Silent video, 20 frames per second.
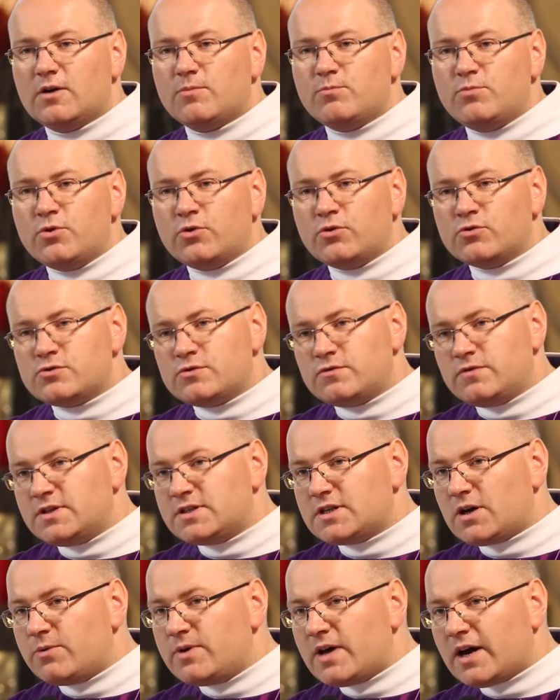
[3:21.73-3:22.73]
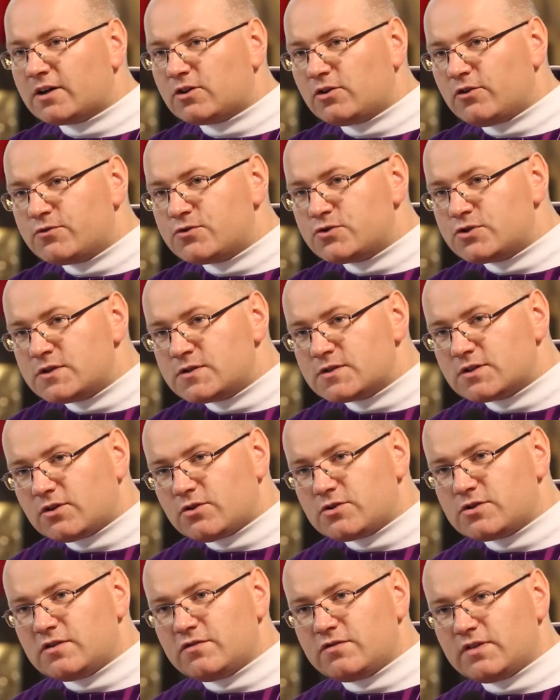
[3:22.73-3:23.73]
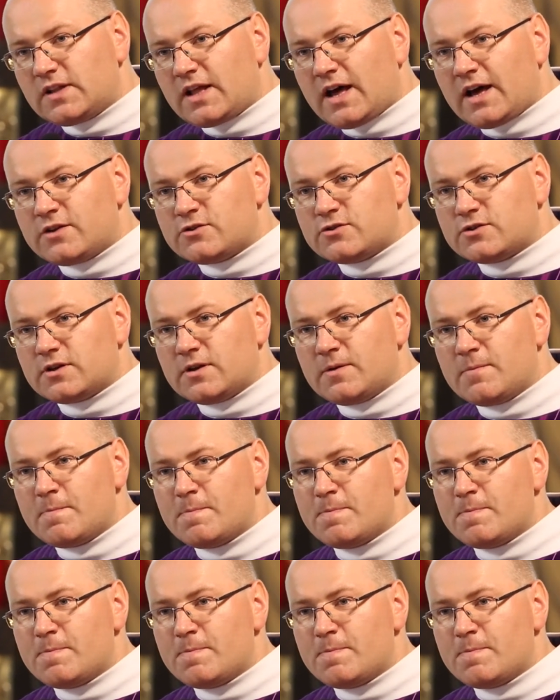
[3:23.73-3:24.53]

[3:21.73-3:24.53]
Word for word: Bóg już widział, jak to wszystko się wydarzy.